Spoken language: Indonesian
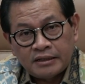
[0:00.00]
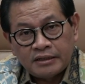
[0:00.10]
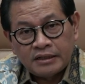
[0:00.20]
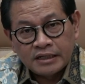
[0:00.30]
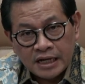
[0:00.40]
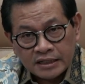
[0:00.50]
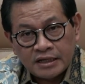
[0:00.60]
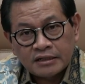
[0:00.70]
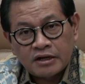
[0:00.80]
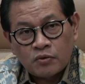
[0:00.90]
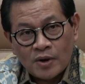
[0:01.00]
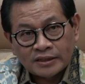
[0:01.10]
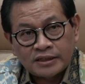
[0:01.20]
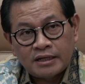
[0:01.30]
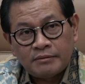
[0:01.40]
negara
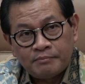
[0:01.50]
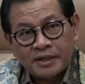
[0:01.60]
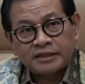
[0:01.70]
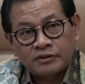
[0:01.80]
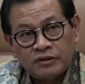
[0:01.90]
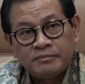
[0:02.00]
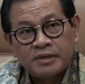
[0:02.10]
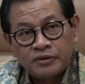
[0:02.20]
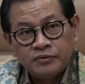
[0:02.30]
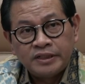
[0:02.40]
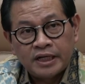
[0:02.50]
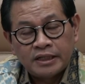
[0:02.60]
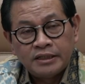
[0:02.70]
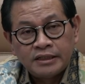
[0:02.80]
kekuatan 4 atau 5 dunia.